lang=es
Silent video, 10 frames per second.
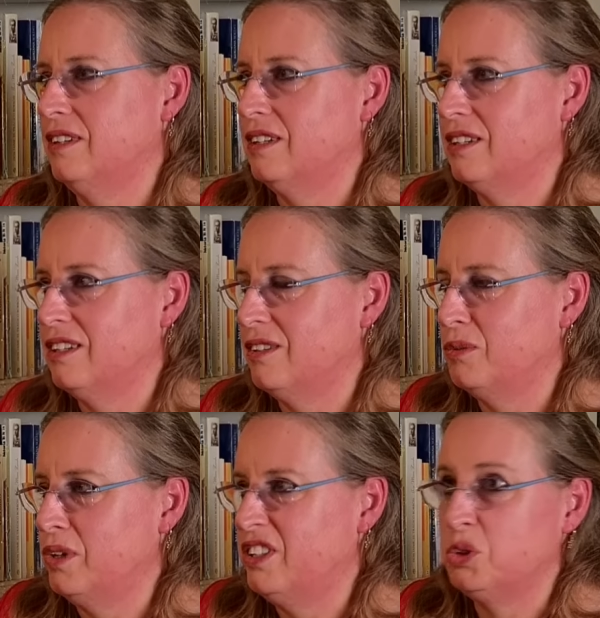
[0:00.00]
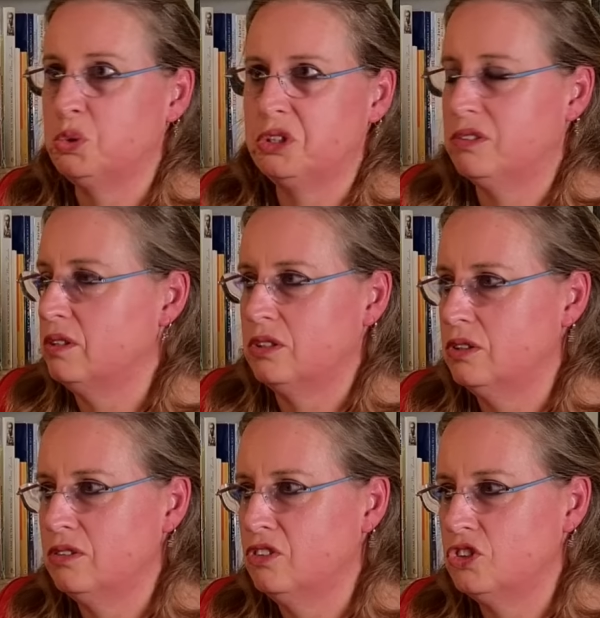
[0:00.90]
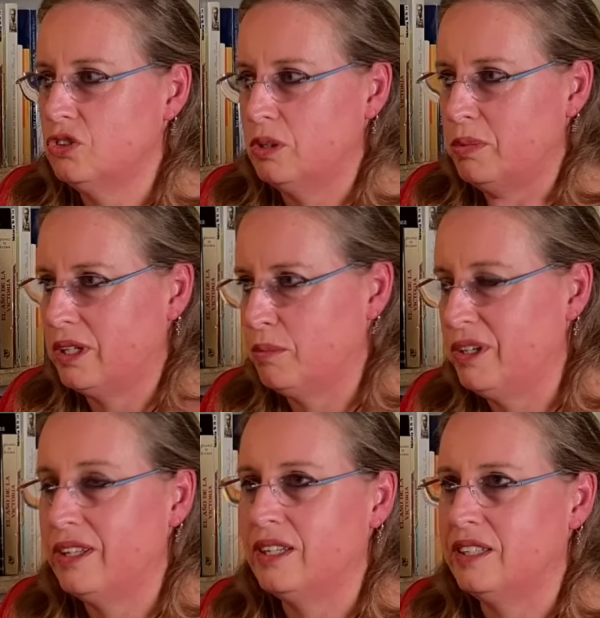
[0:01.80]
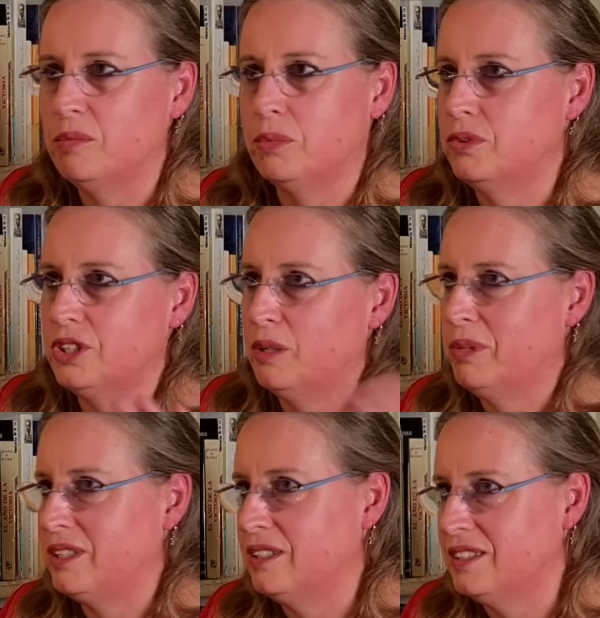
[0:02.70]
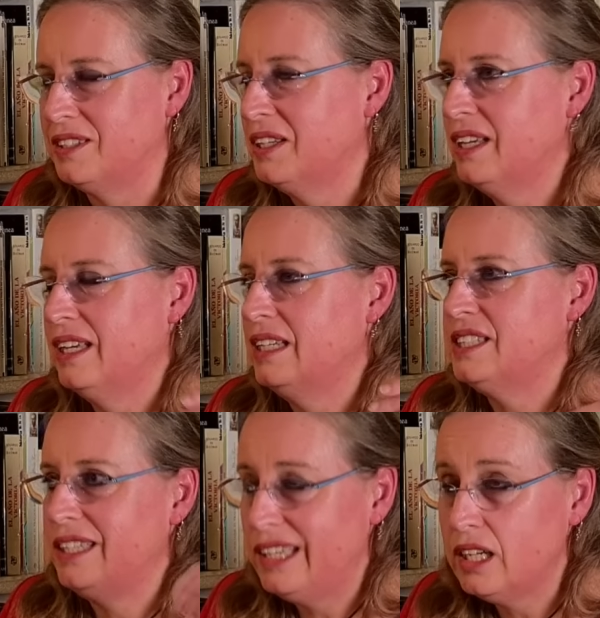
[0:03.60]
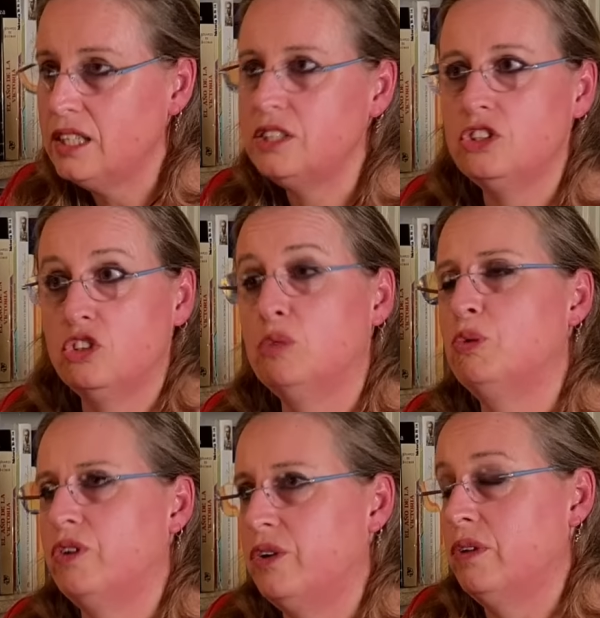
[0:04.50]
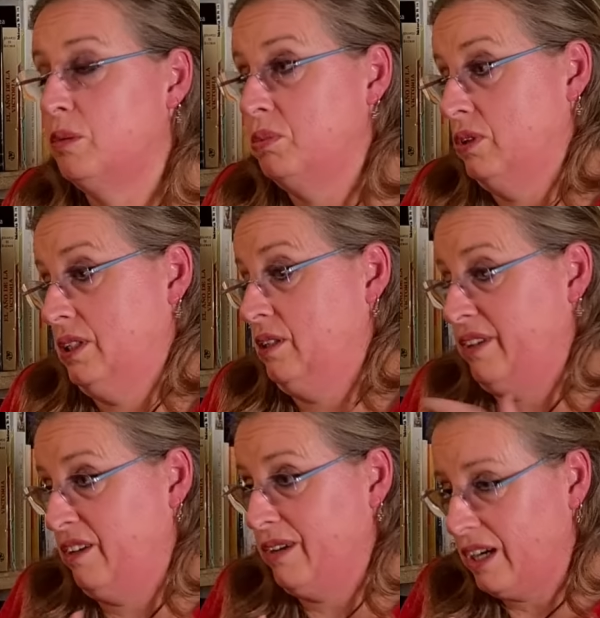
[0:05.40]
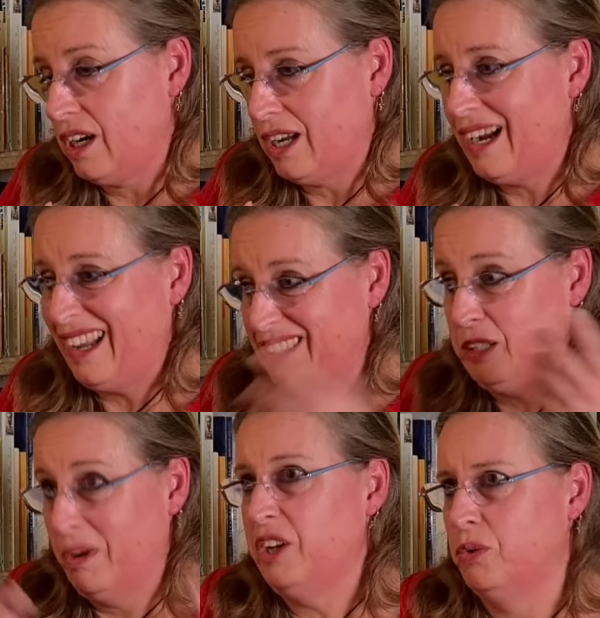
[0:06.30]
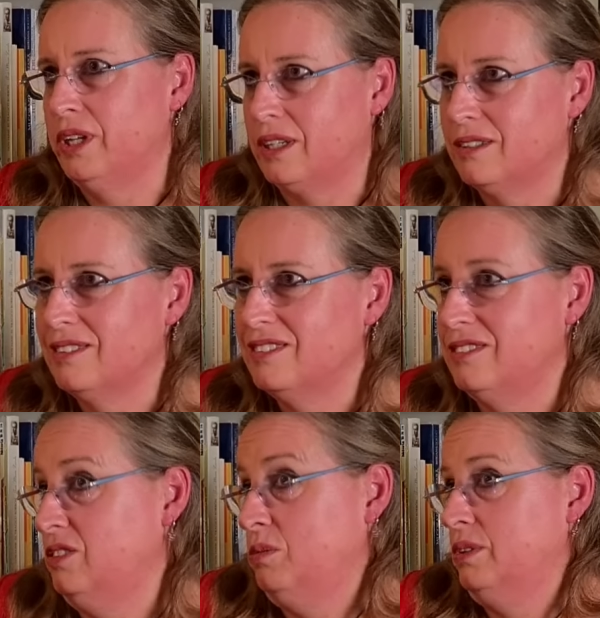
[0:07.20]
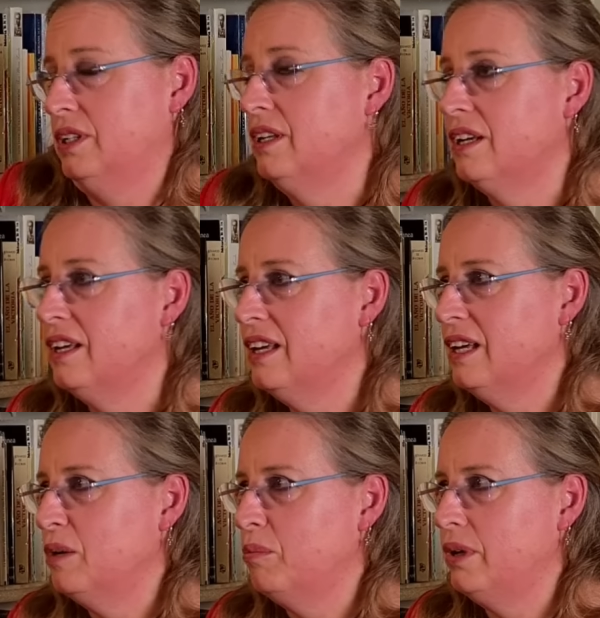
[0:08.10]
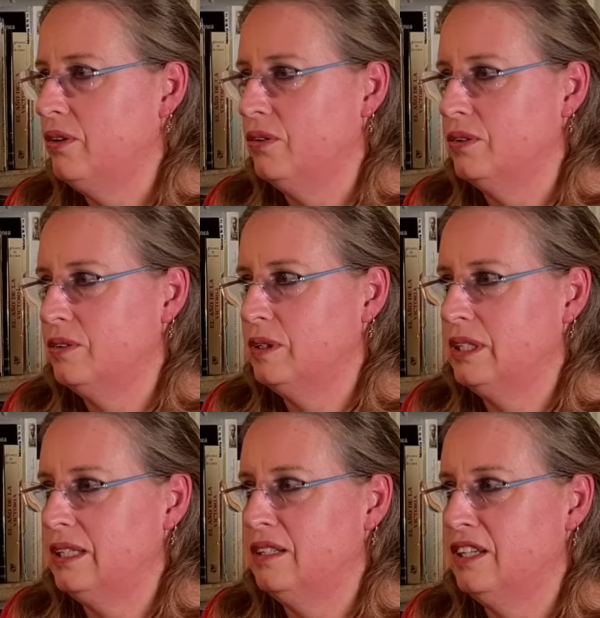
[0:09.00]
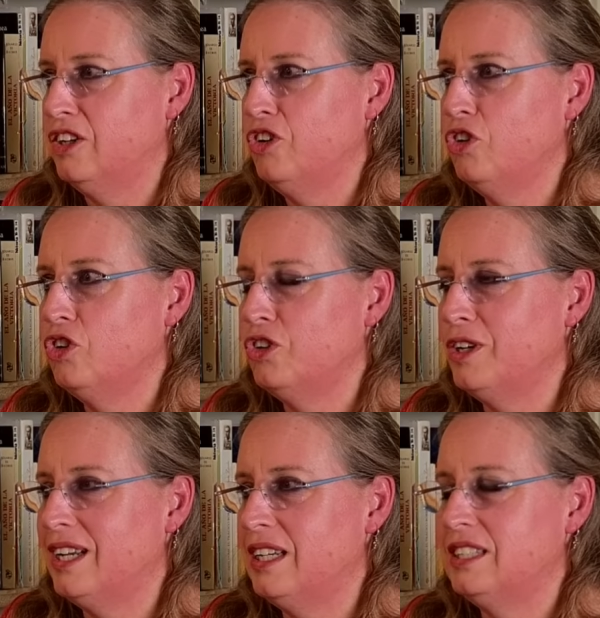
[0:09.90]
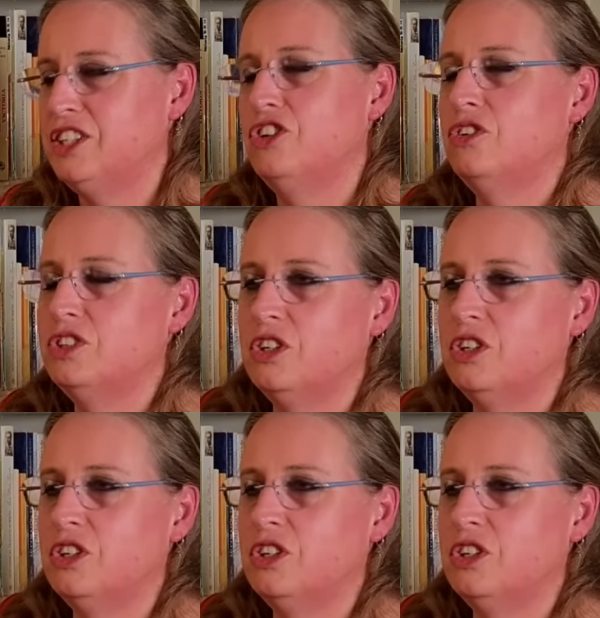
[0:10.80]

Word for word: ah, una, discusión. Yo no estoy para perder tiempo, o sea, apártate. Si quieres, yo te puedo ayudar porque te voy a llevar al que te va a ayudar. No, pero no, el Señor nos